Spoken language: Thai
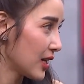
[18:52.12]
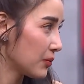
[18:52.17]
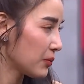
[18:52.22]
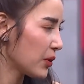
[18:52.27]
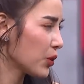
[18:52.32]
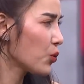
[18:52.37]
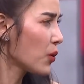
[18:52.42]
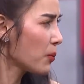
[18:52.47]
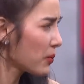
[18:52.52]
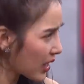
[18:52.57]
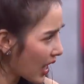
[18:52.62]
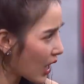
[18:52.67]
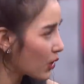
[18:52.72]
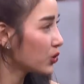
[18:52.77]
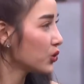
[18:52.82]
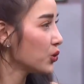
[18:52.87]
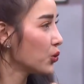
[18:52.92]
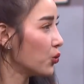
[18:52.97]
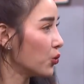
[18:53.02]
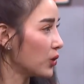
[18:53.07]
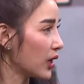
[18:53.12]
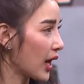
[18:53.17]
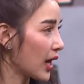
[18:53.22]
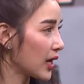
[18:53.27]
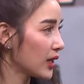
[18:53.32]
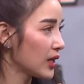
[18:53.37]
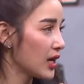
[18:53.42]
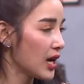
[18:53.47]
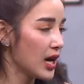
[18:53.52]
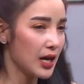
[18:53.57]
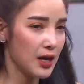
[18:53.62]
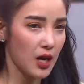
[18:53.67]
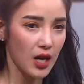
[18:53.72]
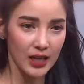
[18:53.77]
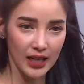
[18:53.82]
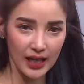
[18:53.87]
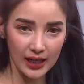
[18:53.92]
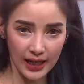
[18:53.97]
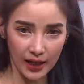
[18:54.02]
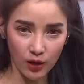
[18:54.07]
แพทว่ามันเอาอยู่นะสวย
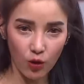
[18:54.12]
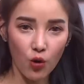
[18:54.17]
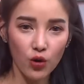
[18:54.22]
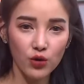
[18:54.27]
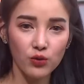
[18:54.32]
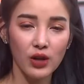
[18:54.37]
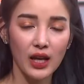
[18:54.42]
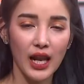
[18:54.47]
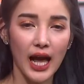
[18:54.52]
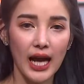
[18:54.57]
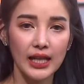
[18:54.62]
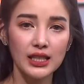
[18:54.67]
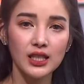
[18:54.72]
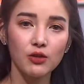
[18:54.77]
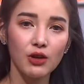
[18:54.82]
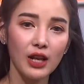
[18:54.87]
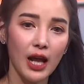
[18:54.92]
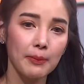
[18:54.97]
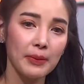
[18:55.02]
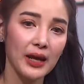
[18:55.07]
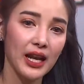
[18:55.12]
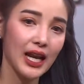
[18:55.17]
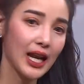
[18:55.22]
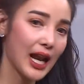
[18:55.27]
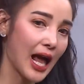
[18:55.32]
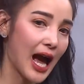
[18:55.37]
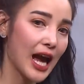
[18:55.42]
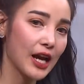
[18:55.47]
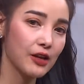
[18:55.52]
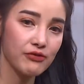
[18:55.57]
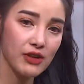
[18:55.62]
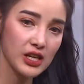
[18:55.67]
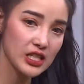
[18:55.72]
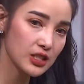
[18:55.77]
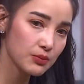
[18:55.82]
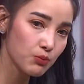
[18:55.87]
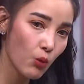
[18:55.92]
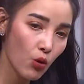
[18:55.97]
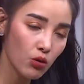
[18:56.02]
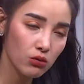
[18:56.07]
หลายๆคนเวลาที่เวลาแพทไลฟ์เฟ
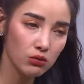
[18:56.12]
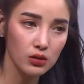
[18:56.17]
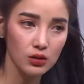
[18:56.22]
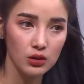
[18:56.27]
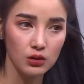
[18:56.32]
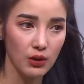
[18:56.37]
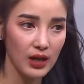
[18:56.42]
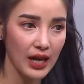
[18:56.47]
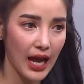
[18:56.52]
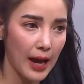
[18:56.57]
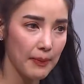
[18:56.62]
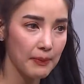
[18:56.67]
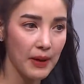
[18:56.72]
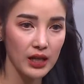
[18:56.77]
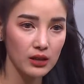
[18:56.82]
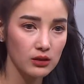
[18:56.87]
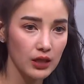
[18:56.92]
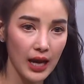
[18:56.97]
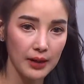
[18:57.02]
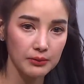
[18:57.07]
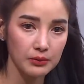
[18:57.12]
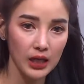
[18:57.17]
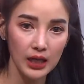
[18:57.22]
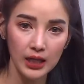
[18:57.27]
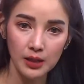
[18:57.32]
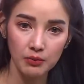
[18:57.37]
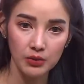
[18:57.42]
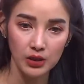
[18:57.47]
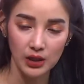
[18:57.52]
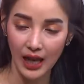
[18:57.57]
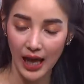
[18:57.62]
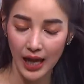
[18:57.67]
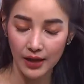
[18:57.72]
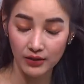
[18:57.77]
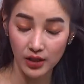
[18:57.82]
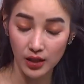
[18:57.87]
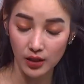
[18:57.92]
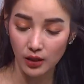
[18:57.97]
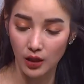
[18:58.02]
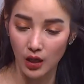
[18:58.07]
ซบุ๊กหรือเวลาแพททำคลิปหรือไล
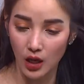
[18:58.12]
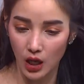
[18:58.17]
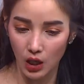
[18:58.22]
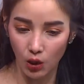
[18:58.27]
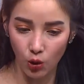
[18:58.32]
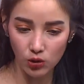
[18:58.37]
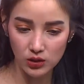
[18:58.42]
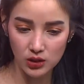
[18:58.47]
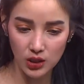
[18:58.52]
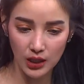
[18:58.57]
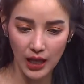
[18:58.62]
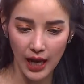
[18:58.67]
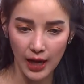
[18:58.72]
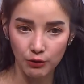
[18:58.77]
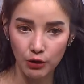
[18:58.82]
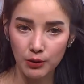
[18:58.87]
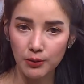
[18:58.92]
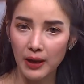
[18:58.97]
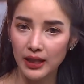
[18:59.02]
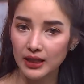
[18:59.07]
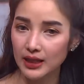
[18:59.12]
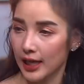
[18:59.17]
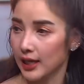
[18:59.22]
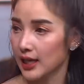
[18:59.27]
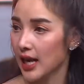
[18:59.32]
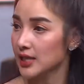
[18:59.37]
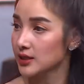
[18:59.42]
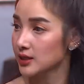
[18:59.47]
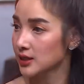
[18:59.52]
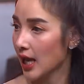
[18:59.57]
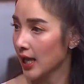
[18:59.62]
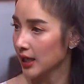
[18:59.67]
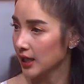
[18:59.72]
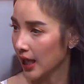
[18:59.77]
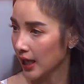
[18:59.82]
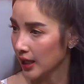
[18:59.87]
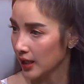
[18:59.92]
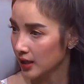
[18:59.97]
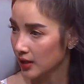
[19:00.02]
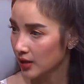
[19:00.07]
ฟ์เนี่ยคนจะถามว่าพี่แพทแต่งหน้าสไตล์ไหน